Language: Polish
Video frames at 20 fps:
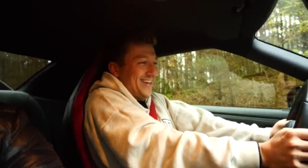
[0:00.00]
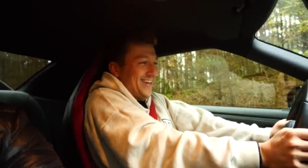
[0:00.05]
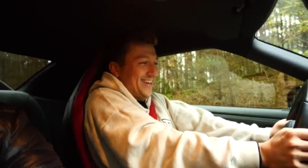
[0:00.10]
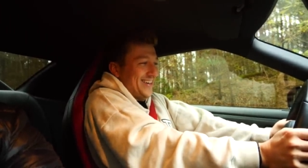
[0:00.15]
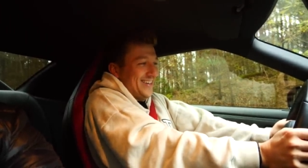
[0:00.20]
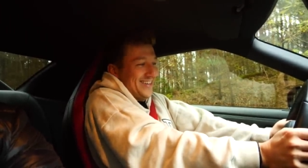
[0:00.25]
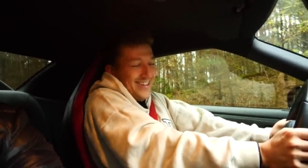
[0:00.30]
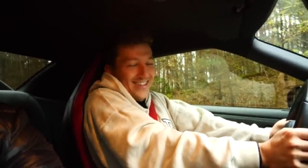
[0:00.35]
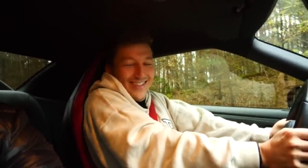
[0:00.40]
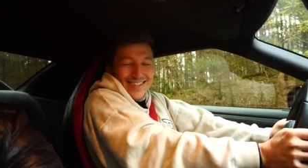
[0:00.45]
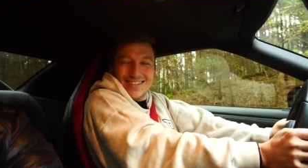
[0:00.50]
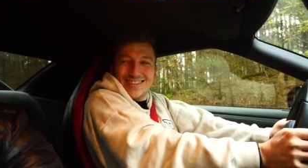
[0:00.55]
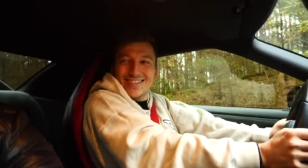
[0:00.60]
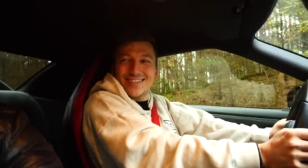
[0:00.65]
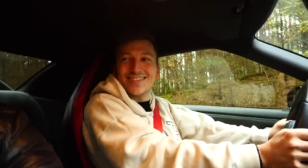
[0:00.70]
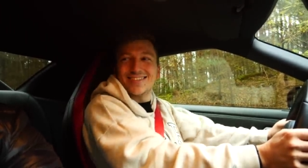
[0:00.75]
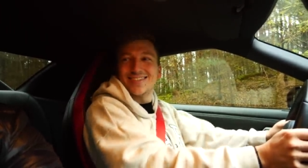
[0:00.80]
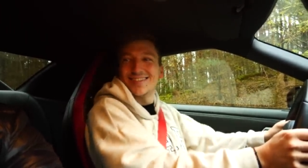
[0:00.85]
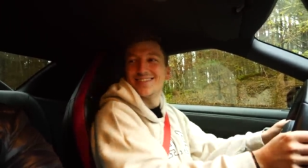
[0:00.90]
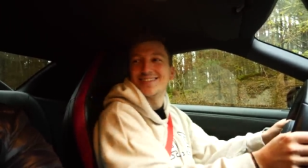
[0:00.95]
Przytrzymaj
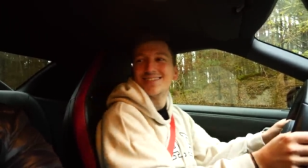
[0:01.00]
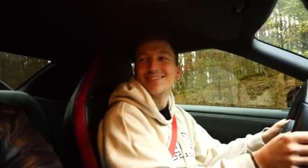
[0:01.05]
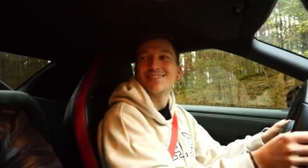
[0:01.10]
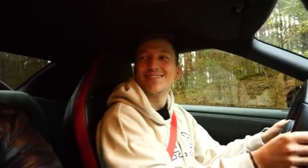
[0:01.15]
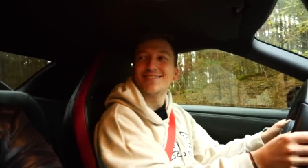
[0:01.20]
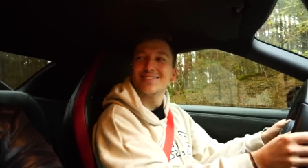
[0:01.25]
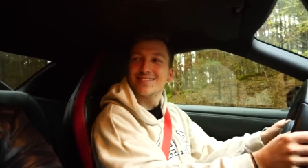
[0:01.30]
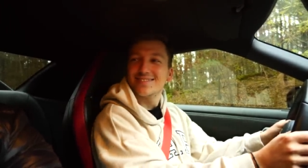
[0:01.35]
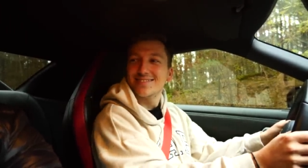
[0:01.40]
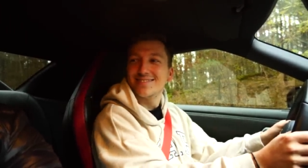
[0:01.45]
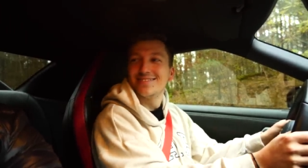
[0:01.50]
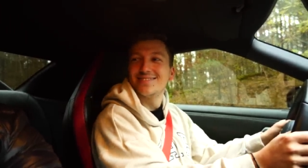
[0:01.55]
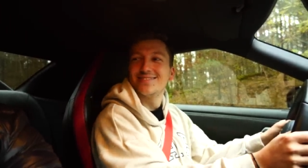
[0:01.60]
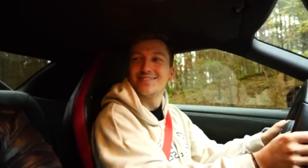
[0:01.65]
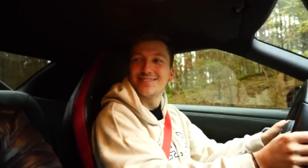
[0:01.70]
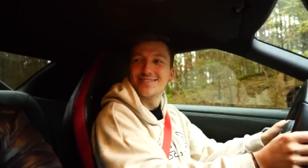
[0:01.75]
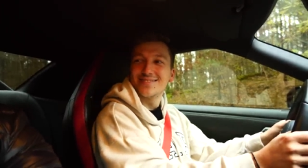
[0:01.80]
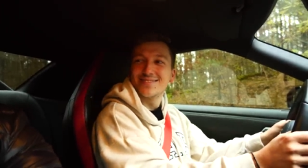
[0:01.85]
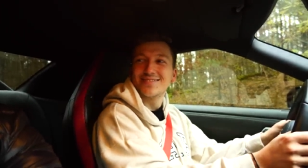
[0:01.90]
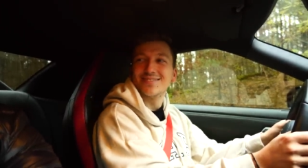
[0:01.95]
chwilę, żeby zbudował
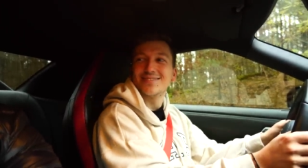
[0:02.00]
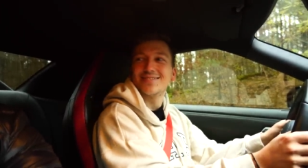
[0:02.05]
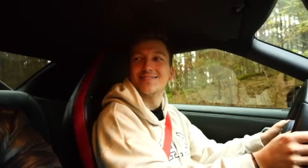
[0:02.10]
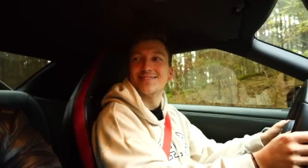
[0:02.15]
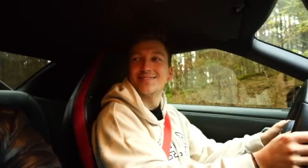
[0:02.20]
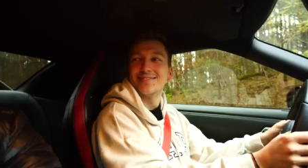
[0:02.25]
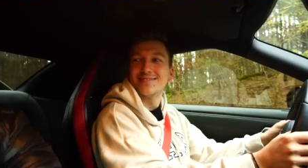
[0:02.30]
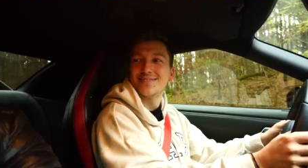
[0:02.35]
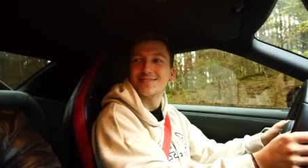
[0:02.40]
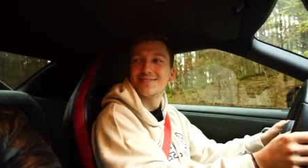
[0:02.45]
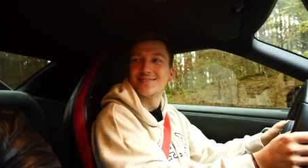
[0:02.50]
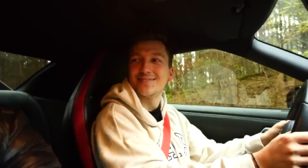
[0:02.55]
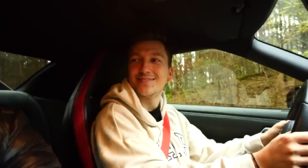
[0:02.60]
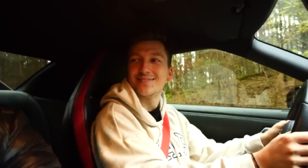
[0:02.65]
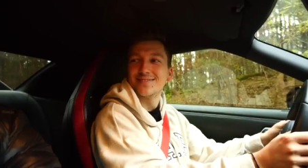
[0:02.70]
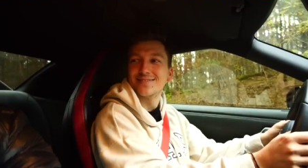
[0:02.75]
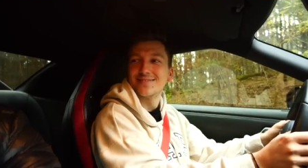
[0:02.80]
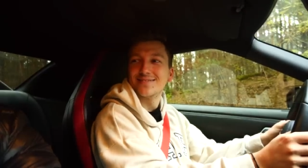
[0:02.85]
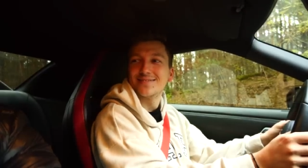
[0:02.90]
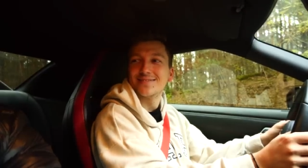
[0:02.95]
napięcie. Będzie miał gdzieś
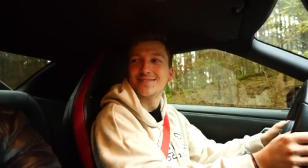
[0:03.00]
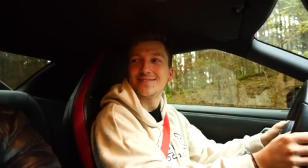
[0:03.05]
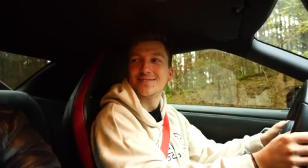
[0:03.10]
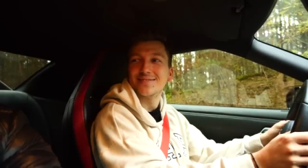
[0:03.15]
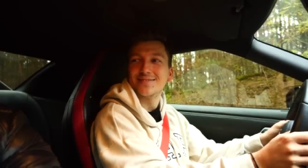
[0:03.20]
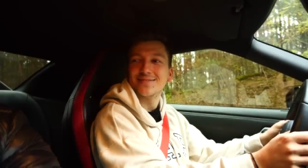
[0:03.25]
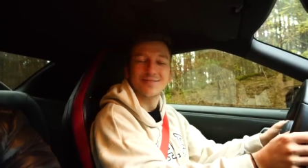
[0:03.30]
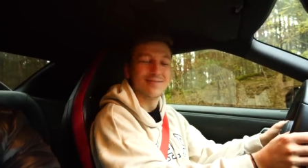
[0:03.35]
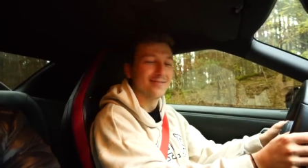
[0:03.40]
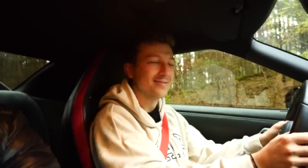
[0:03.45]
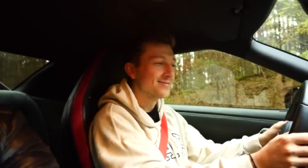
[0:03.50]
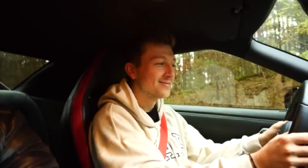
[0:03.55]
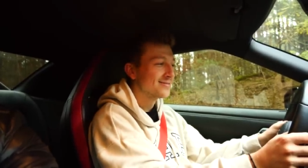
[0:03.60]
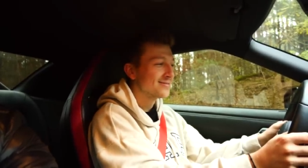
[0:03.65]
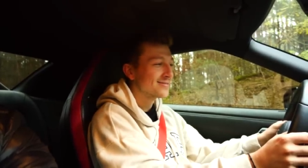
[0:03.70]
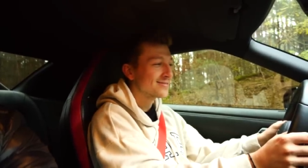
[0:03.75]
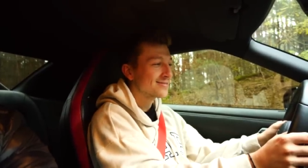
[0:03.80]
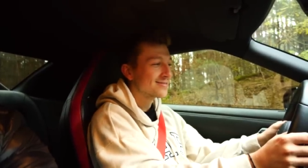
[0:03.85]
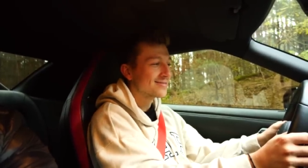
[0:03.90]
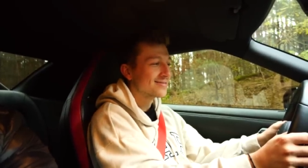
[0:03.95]
4,5.
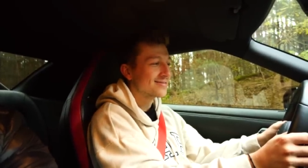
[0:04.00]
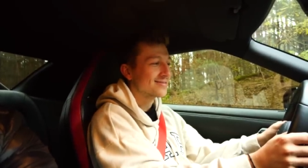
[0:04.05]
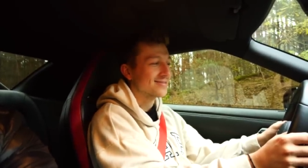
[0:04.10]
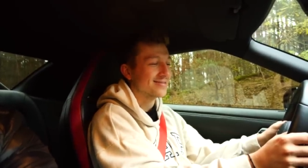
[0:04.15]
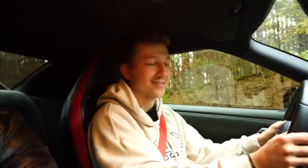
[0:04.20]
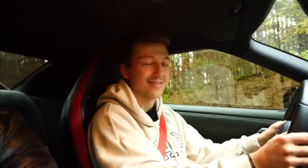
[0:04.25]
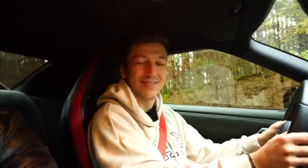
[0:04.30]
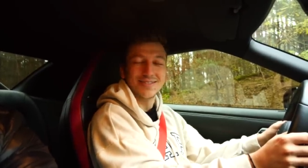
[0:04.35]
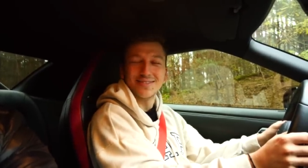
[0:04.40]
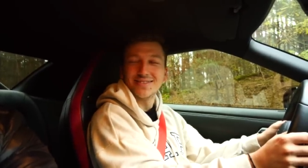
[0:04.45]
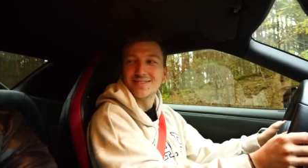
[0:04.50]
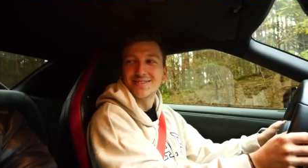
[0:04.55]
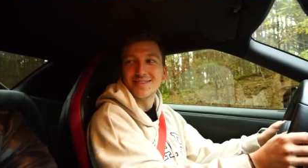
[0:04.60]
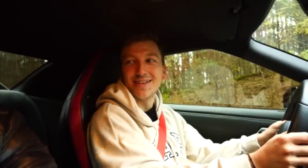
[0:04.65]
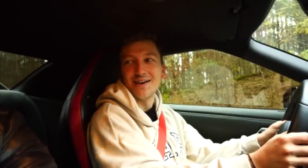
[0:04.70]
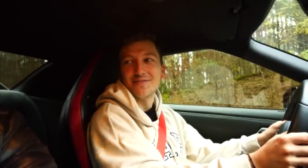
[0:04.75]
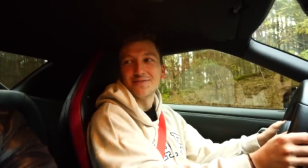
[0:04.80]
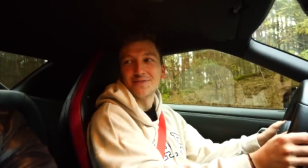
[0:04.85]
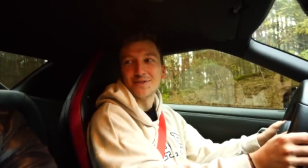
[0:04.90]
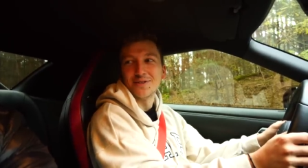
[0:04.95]
Jasne.
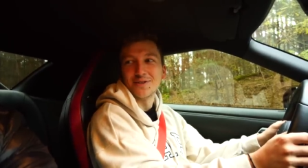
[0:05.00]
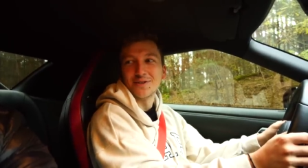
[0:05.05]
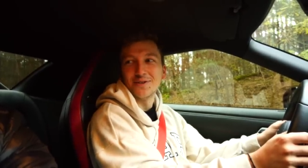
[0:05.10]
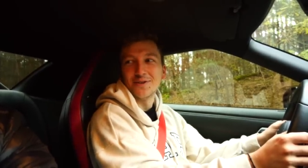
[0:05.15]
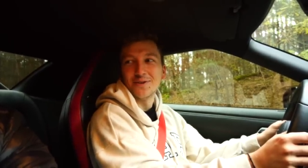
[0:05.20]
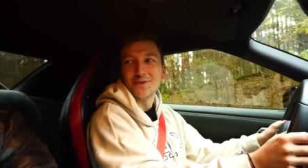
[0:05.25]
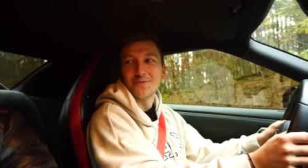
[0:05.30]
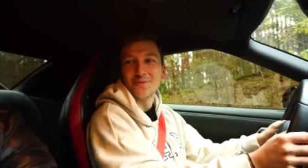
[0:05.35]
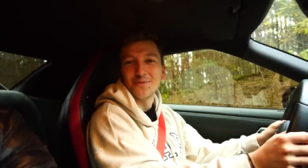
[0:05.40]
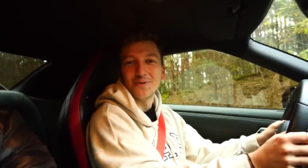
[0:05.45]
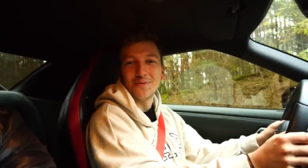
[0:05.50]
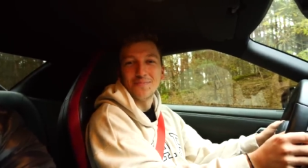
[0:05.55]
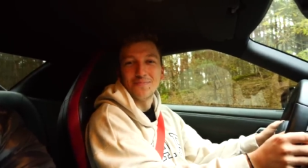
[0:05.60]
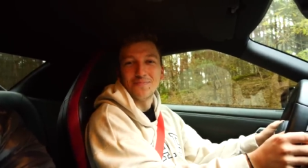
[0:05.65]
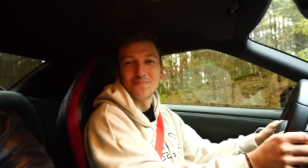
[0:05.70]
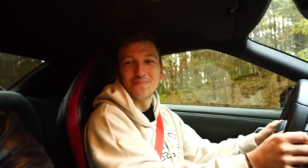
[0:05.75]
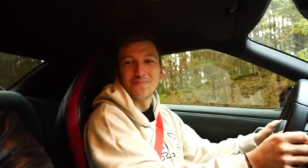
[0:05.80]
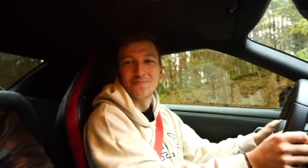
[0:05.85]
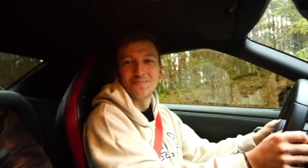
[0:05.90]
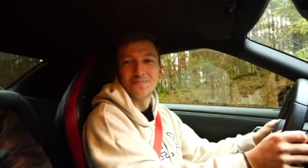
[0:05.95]
Dawno tego nie robiłem.
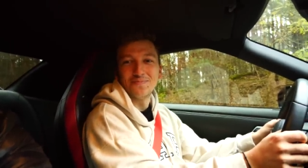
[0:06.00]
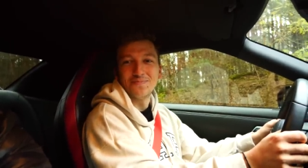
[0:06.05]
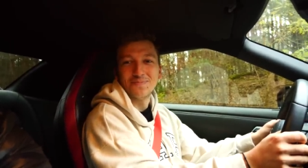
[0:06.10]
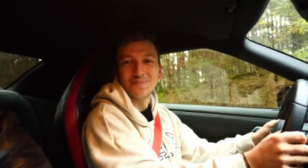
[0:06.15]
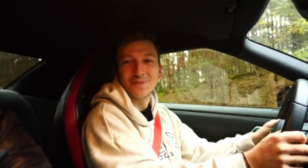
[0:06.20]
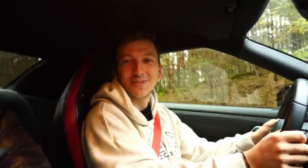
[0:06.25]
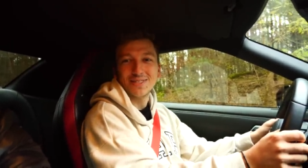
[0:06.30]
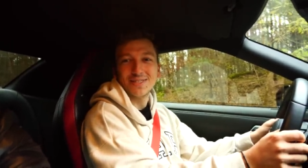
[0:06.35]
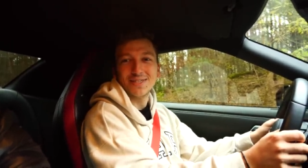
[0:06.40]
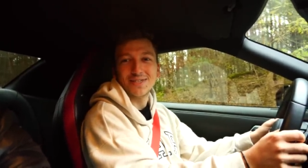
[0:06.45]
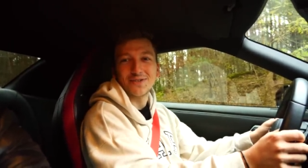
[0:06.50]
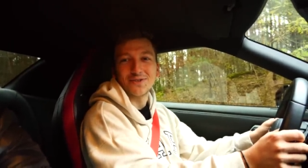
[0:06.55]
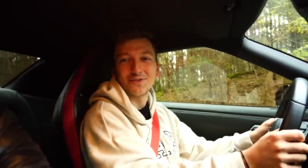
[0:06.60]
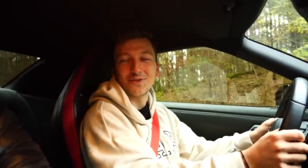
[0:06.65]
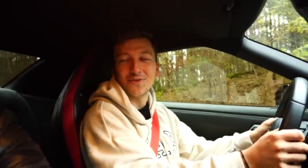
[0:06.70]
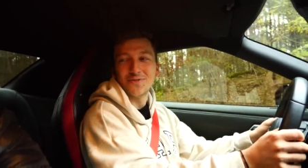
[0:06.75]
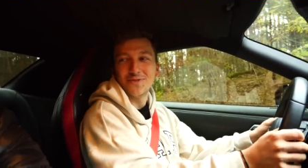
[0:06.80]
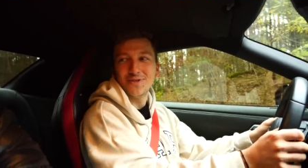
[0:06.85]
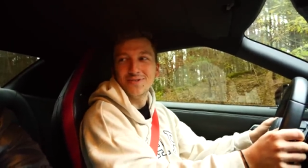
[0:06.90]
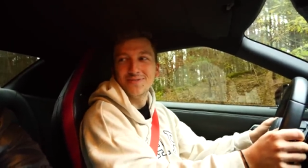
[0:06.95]
Jesteś
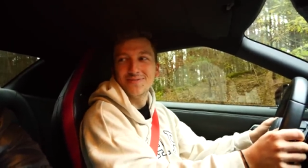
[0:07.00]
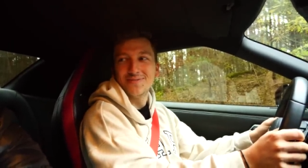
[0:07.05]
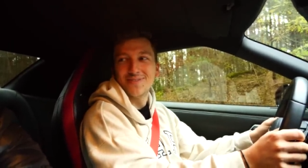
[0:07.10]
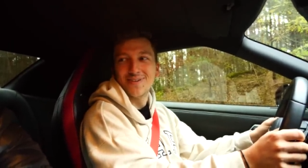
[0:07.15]
gotowy?